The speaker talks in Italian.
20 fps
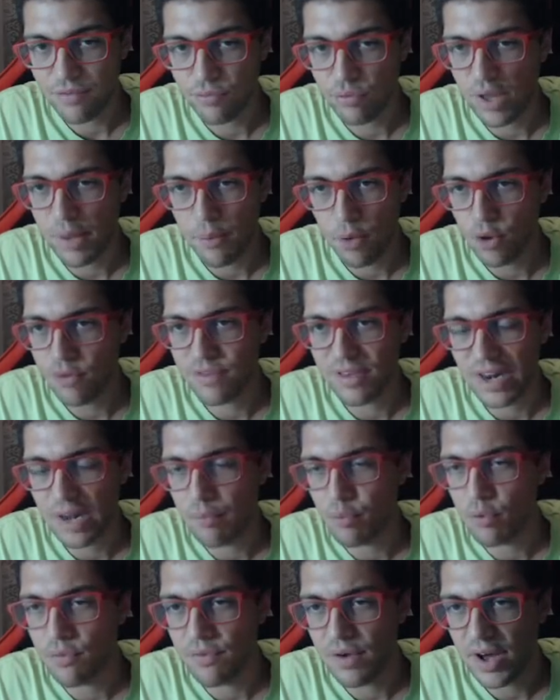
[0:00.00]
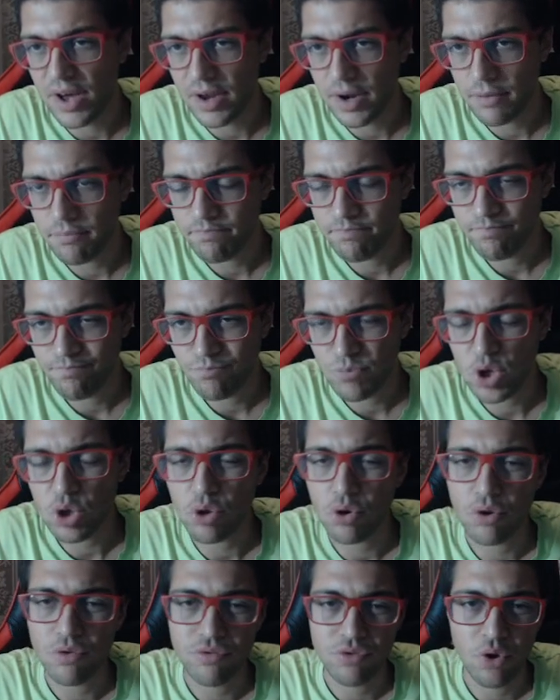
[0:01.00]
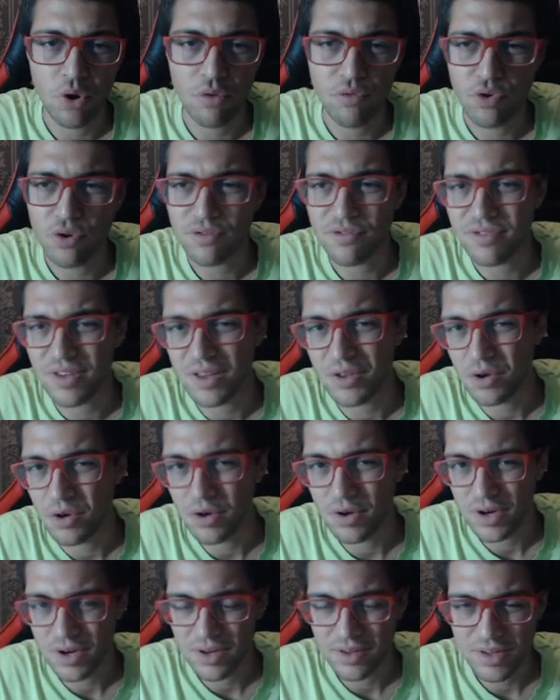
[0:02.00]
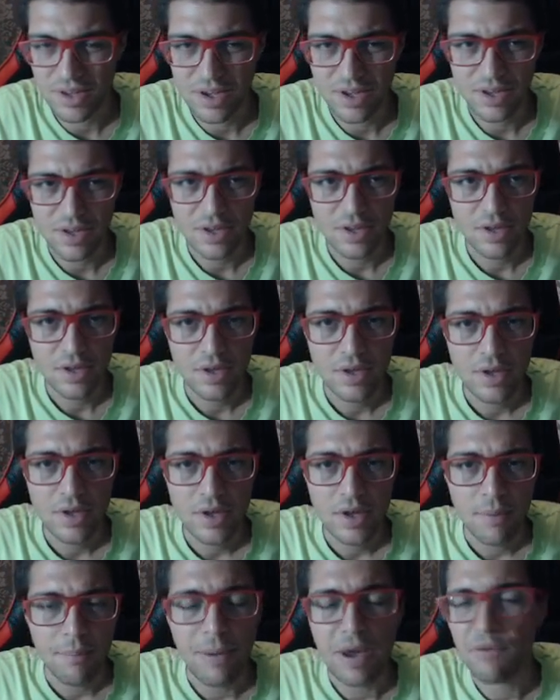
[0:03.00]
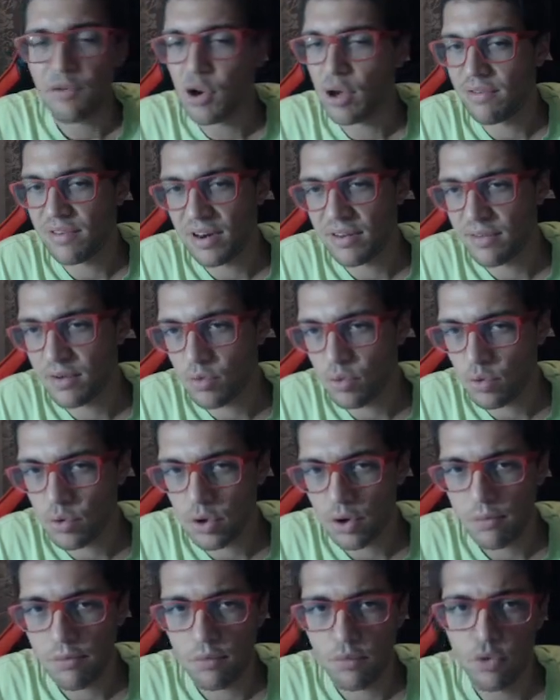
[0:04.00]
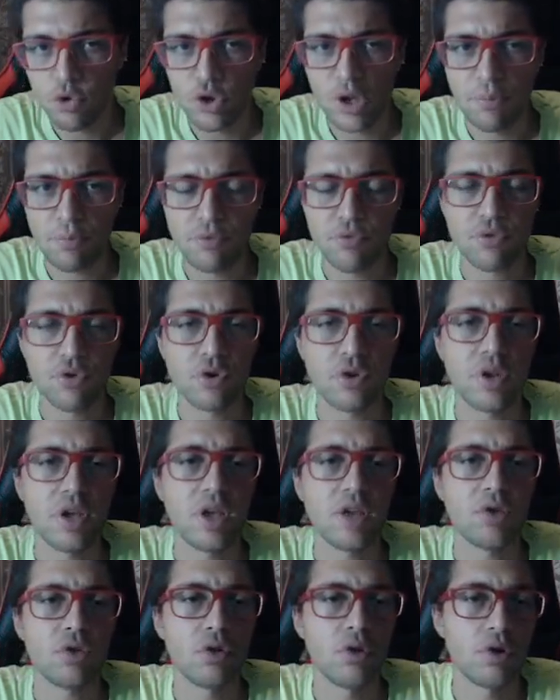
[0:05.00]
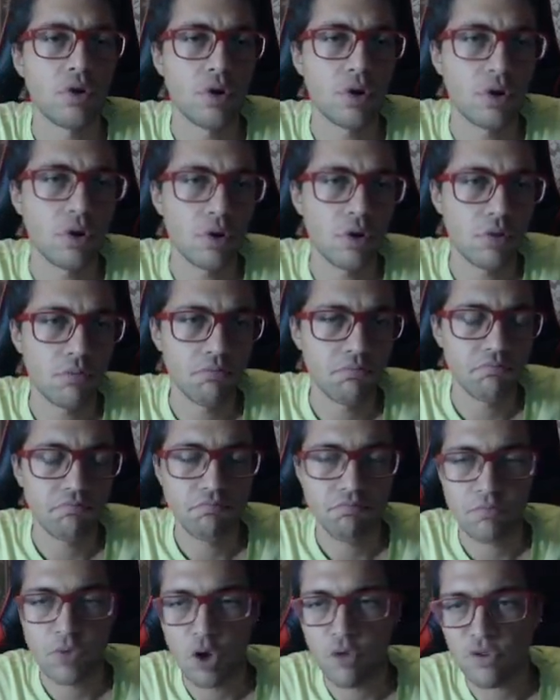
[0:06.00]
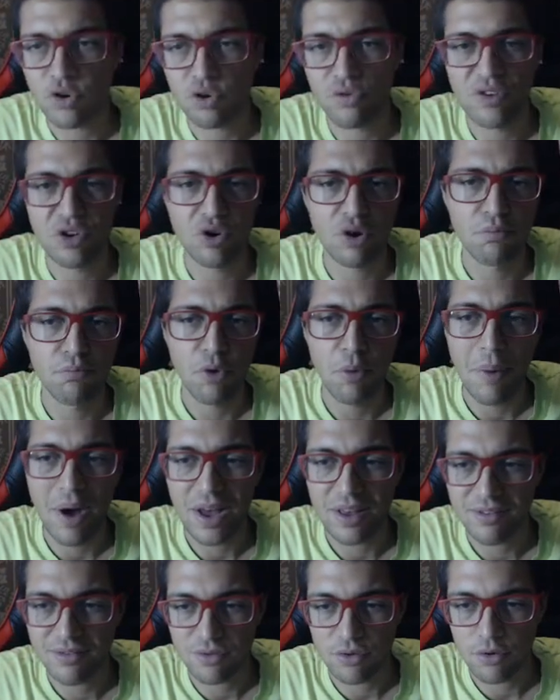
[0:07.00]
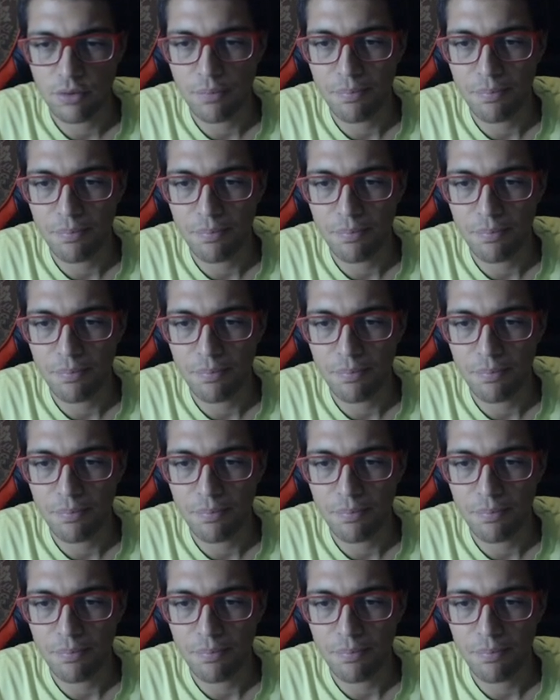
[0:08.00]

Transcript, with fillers: una mossa la può fare, poi non lo so, forse no in realtà, ma io voglio essere sicuro, lui non è più stordito, io faccio un valore un po' basso,